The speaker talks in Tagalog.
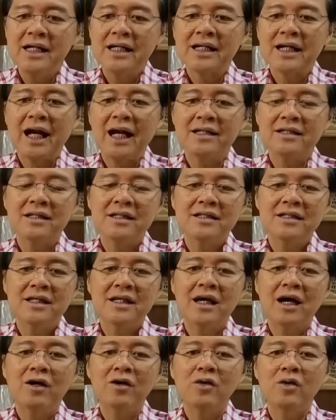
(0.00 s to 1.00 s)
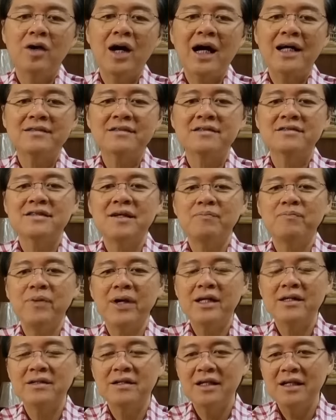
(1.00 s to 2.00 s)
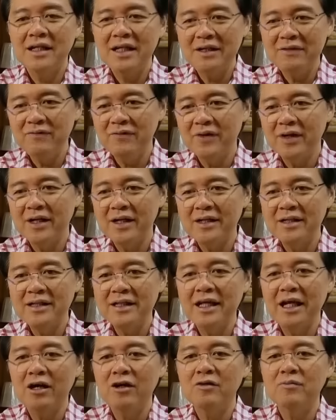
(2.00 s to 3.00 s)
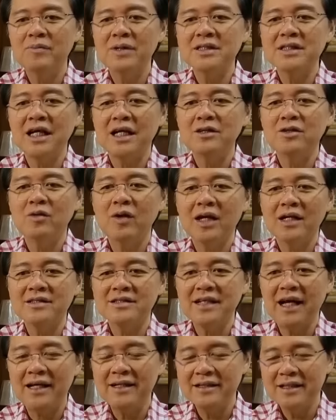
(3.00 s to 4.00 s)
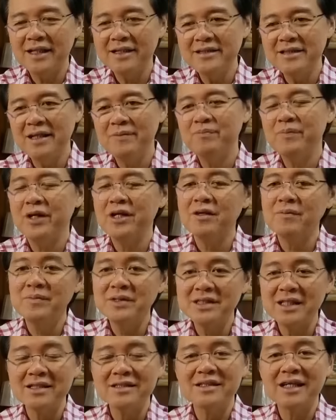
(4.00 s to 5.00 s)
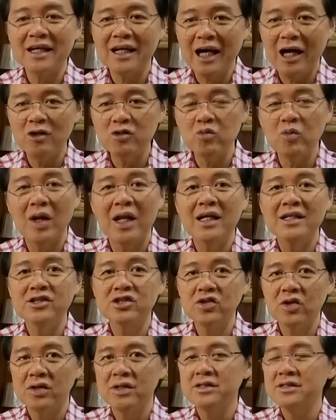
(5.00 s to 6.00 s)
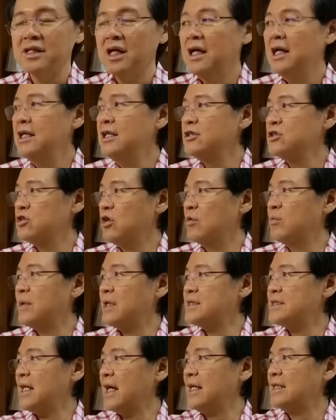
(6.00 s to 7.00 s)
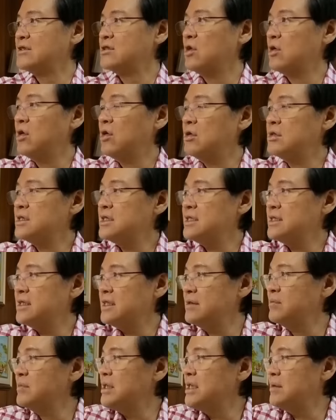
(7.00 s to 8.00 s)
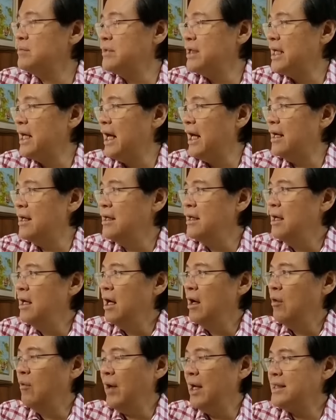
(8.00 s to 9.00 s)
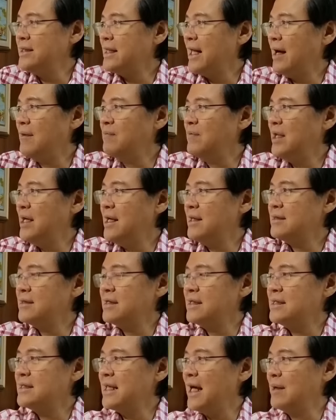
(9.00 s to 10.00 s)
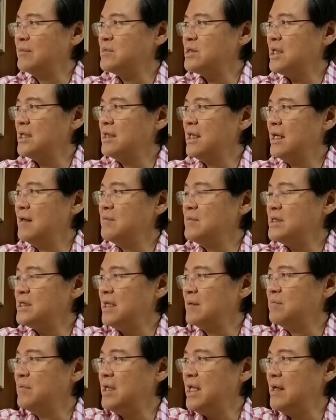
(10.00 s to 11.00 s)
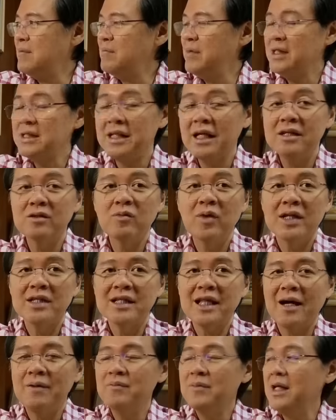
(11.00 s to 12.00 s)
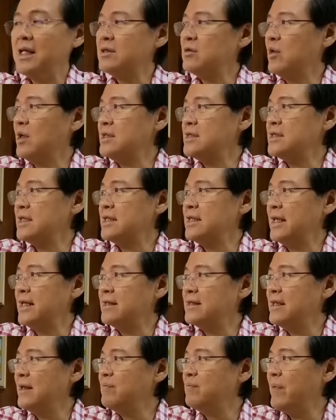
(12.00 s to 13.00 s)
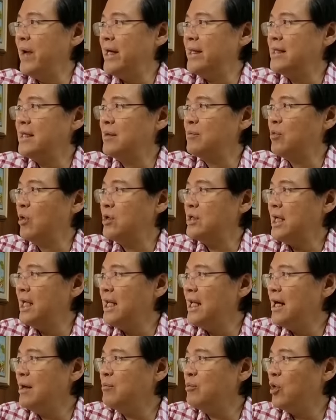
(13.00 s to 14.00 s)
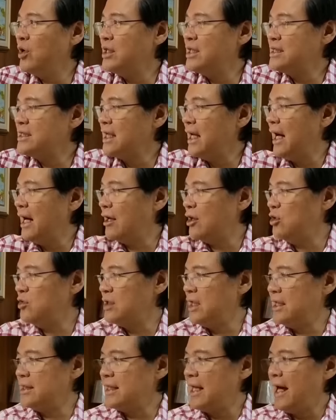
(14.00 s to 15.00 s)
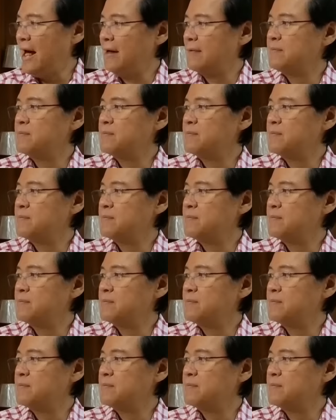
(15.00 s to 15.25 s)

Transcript: Kahit hindi ako hot sa pain reliever, hindi ako masyado excited dyan, pero minsan sa gout, walang choice. Sobra sakit. So, colchicine binibigay One tablet, three times a day. Misan, minemaintain one tablet once a day. Depende po. Yan lang ang pwede sa acute attack.